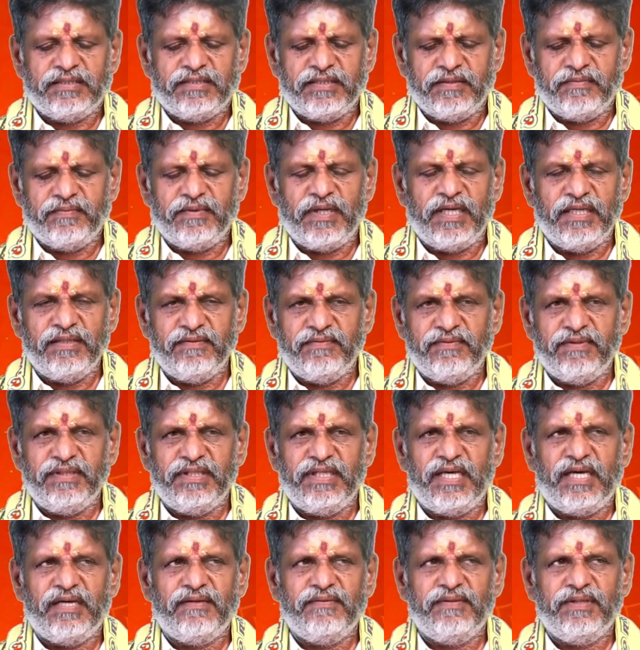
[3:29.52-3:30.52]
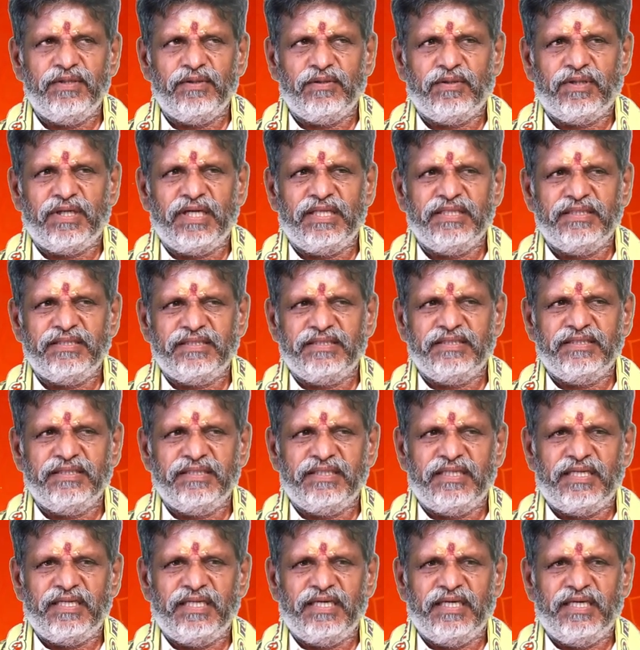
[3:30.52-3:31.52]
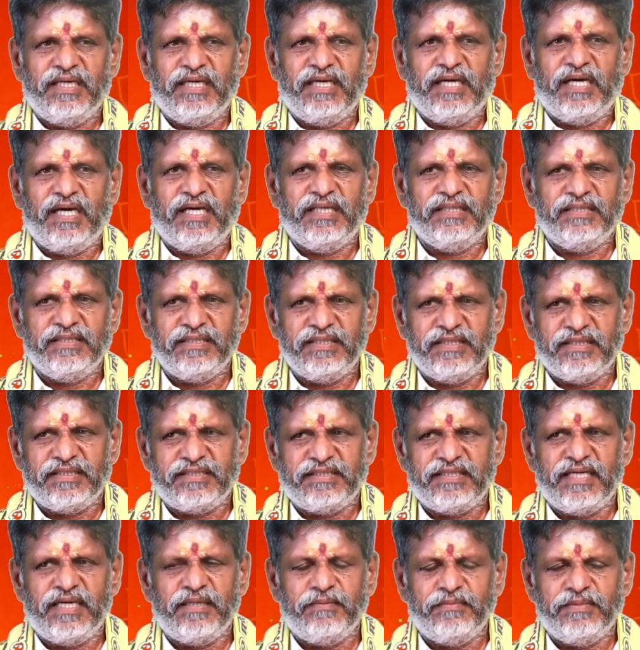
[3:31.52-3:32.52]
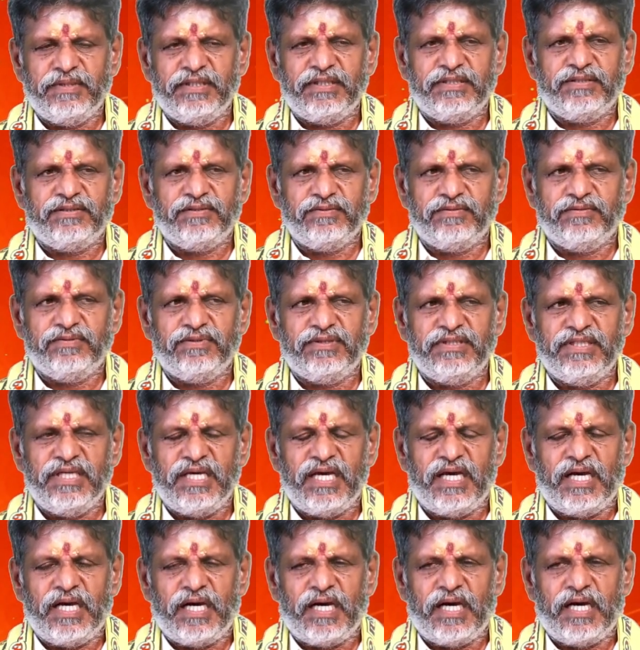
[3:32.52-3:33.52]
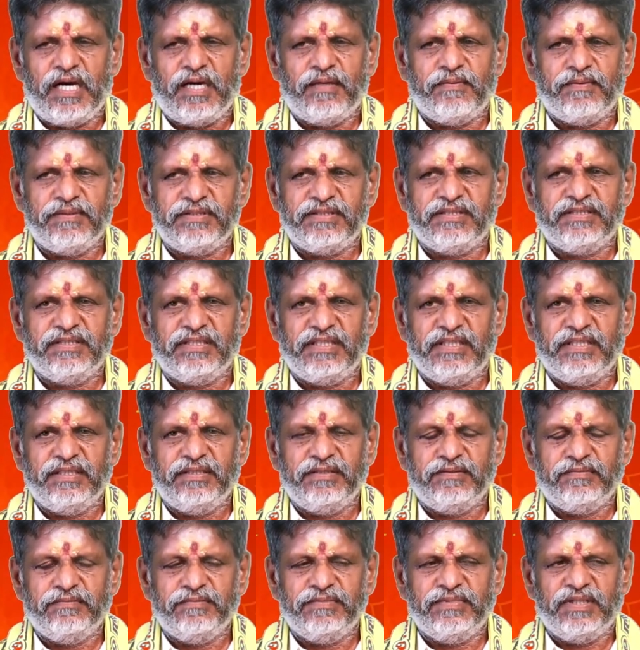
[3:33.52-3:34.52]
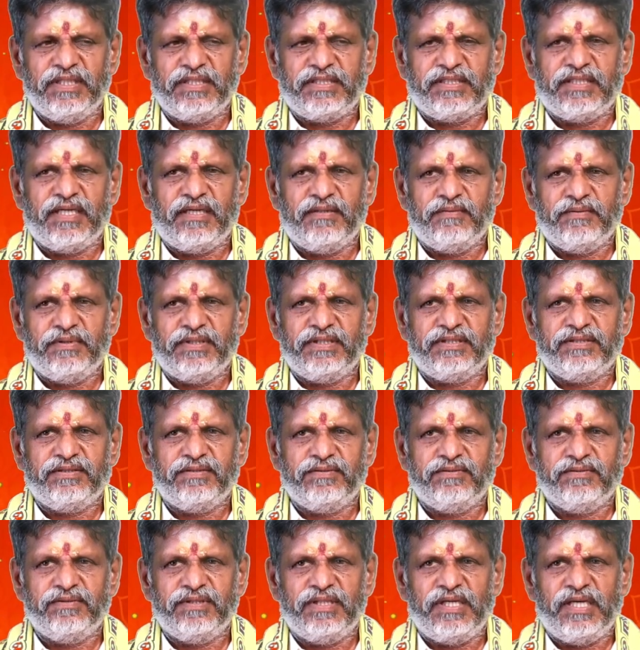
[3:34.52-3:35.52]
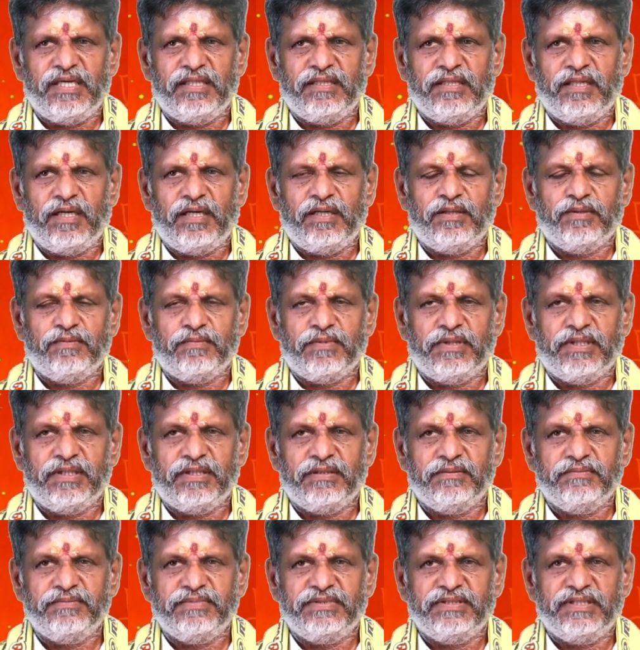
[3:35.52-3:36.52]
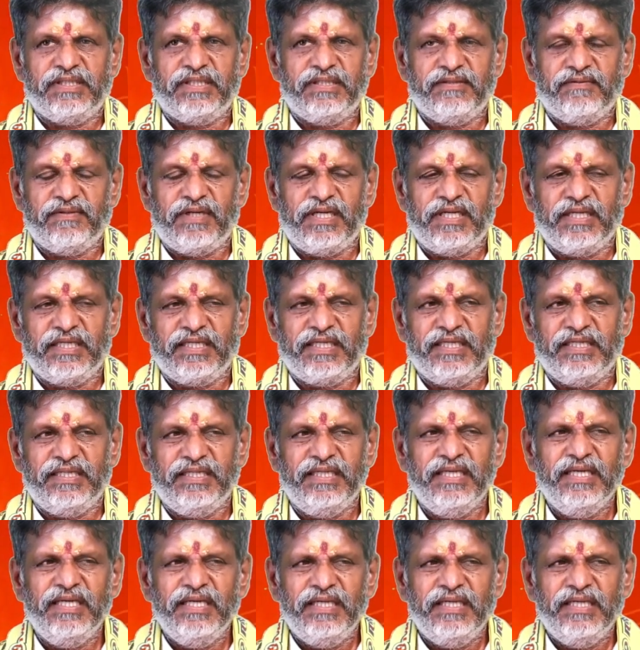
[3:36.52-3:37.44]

செவ்வாய் வீடாகவே உட்காந்துருக்கிறதுனால அந்த எட்டாம் இடத்துக்குரிய ஆபத்துகளையும் எட்டாம் இடத்தினுடைய அந்த அவமானம் சிறை வாழ்க்கை